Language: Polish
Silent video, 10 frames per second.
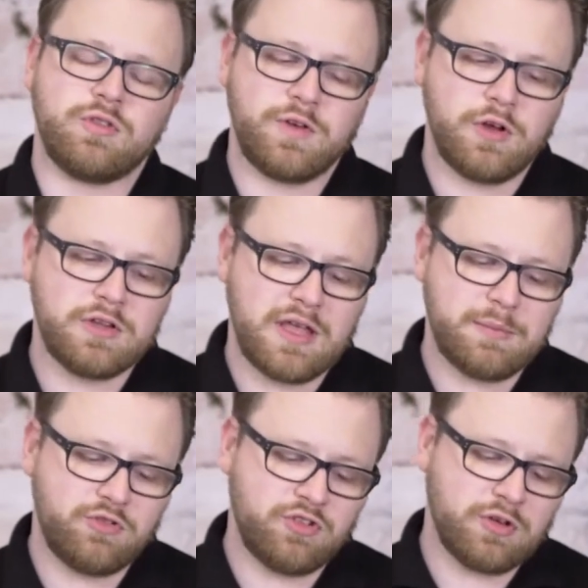wygodniej, ja
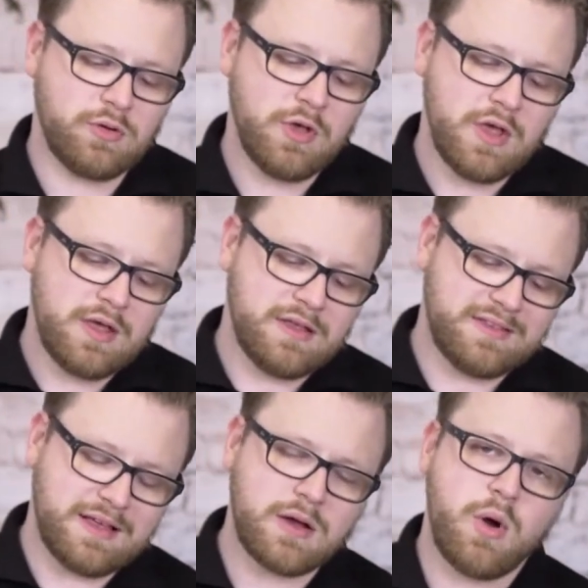bym siedział
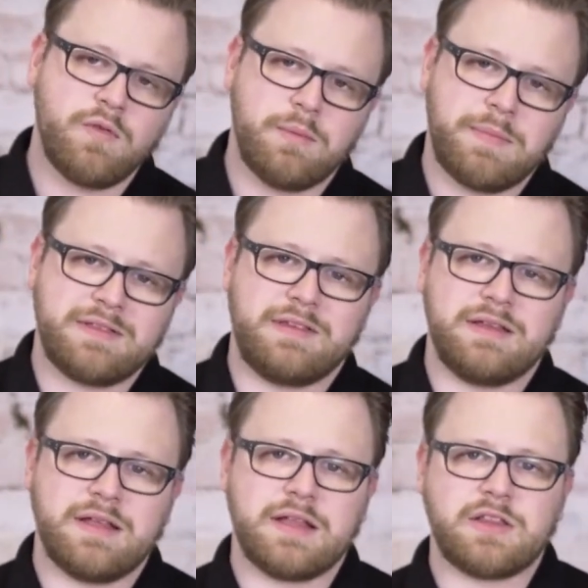za głową
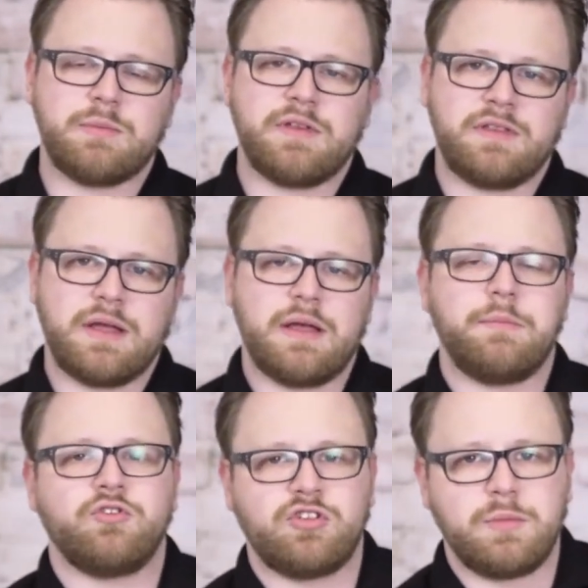pacjenta, natomiast na
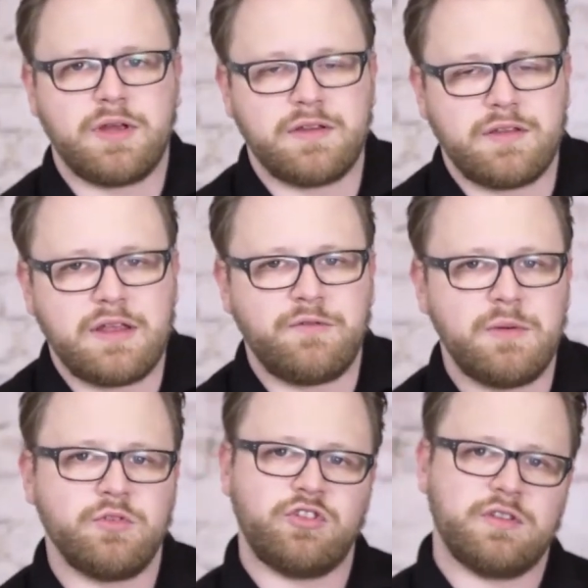potrzeby kręcenia
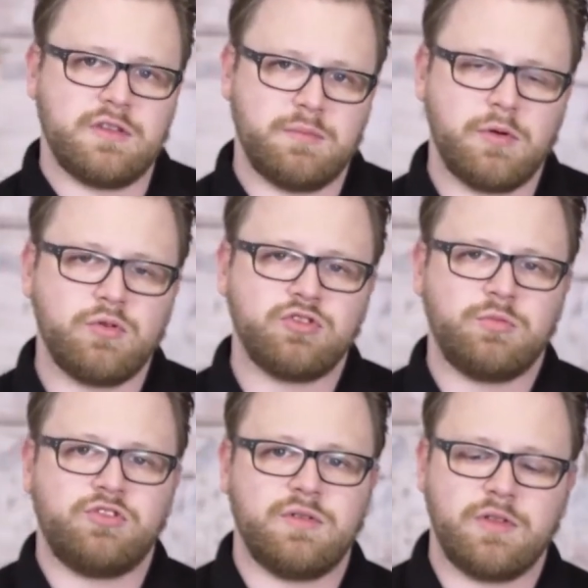filmu siedzę z boku,
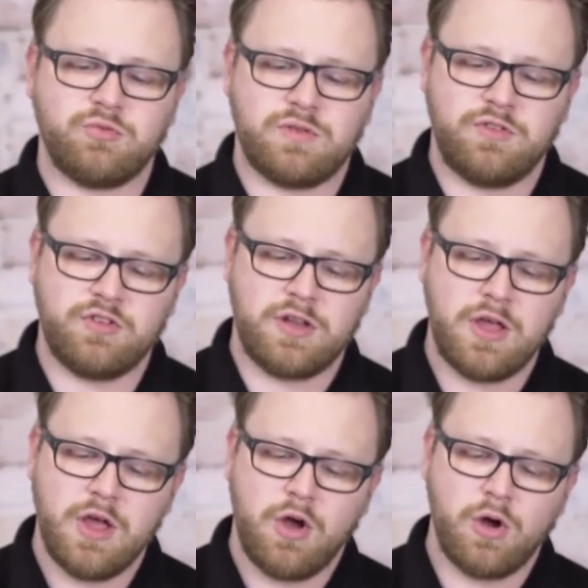żebyście dobrze
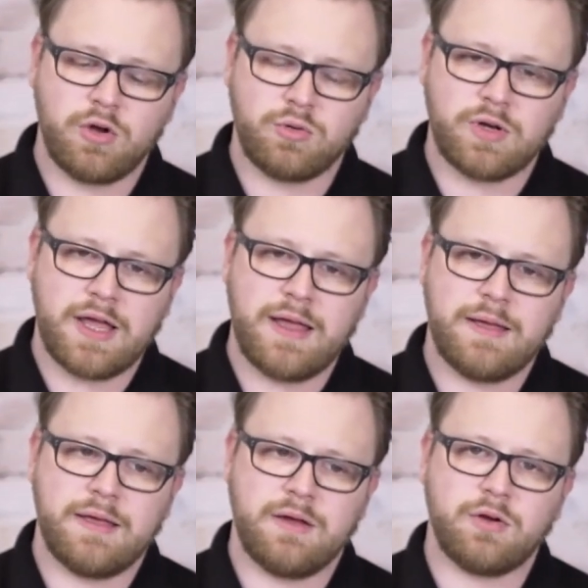widzieli, o które,
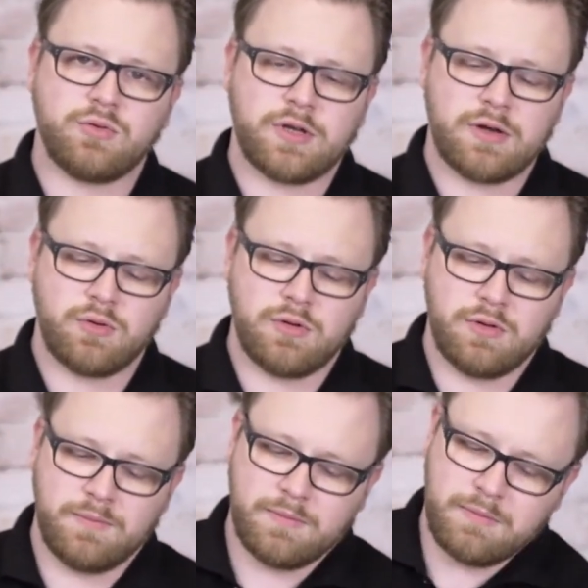e, o które y,
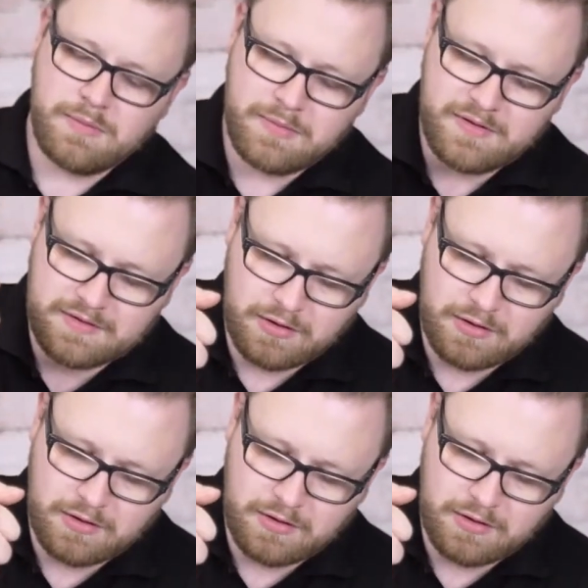miejsca